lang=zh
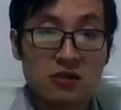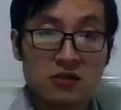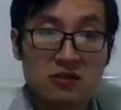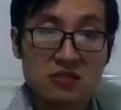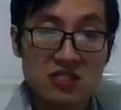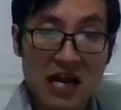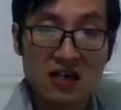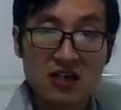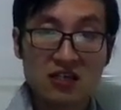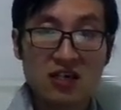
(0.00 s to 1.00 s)
善
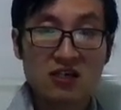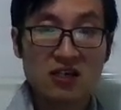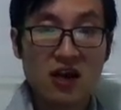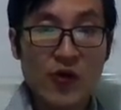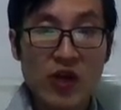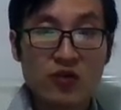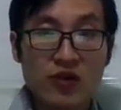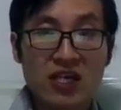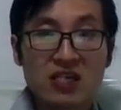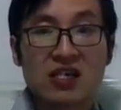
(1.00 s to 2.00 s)
恶的二元对
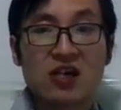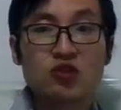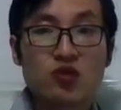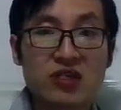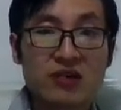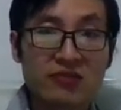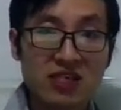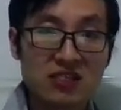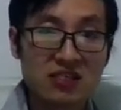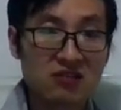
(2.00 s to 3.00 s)
立，然后损人不
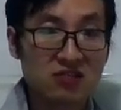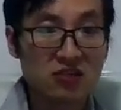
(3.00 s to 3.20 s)
利己，就是一种